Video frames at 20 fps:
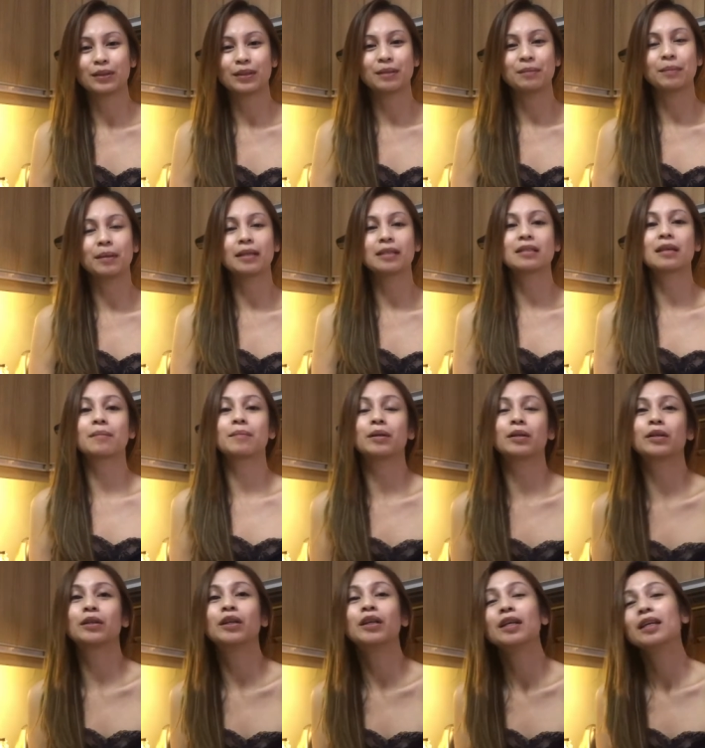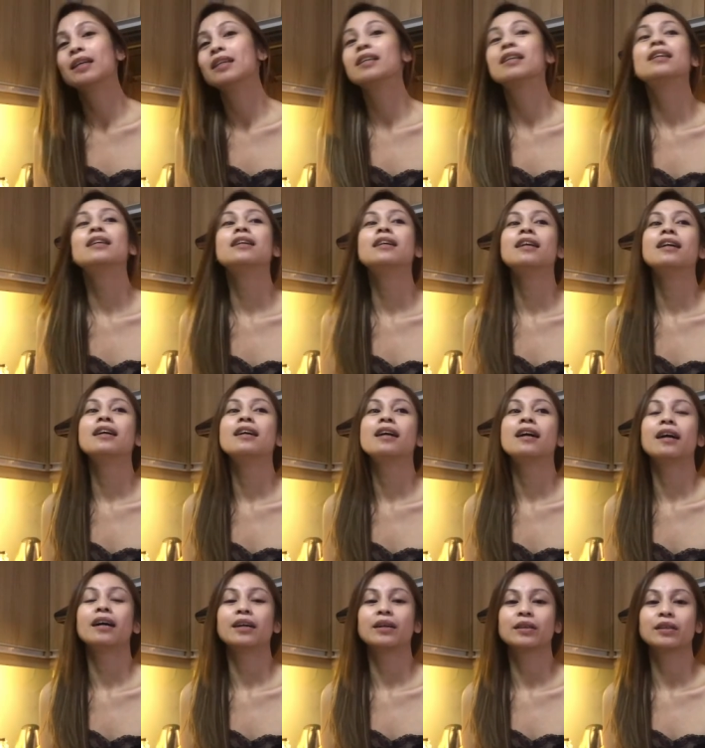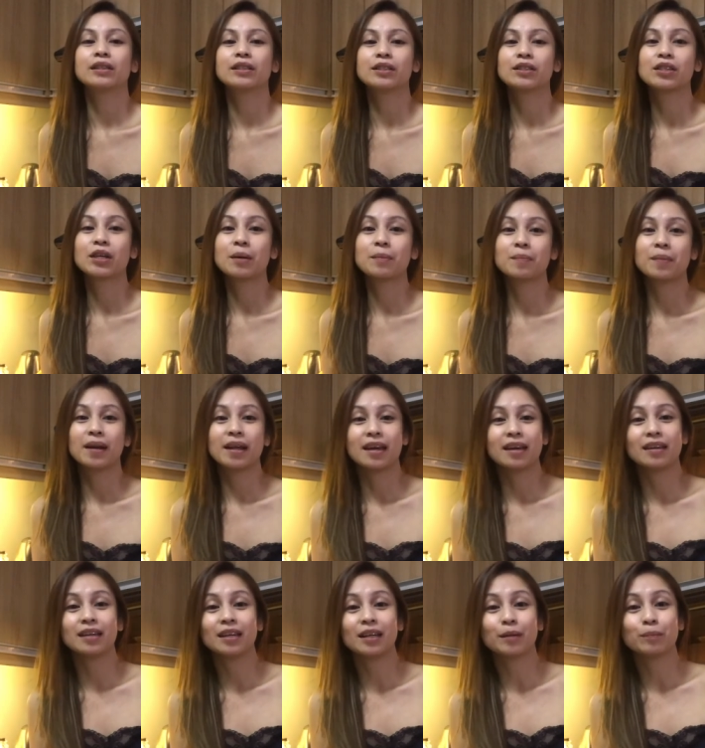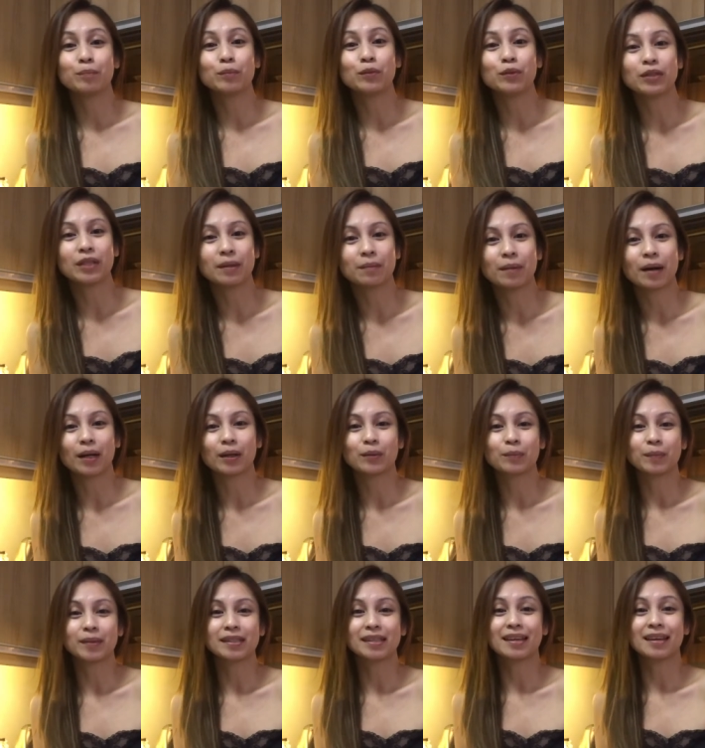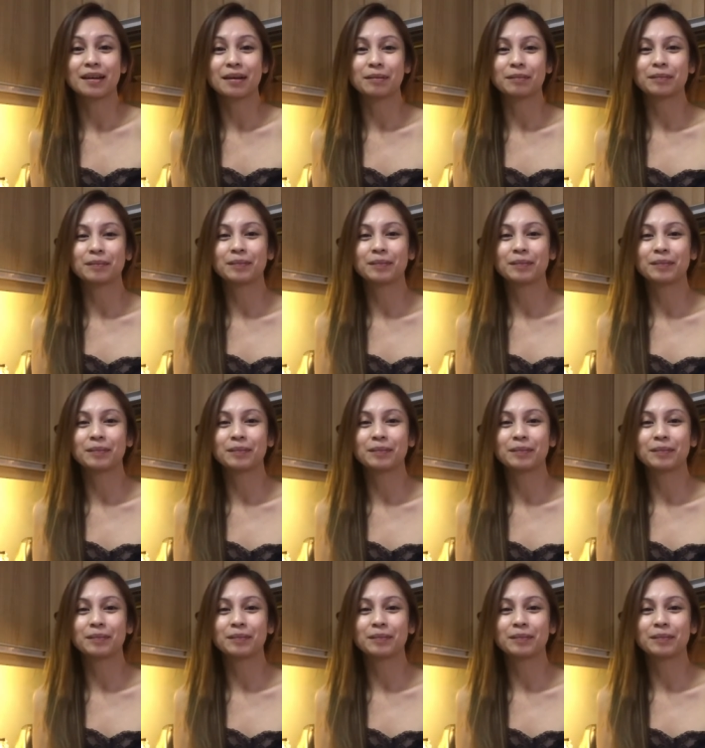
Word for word: Because sabi ko, ayun, syempre, hirap muna bago pasarap.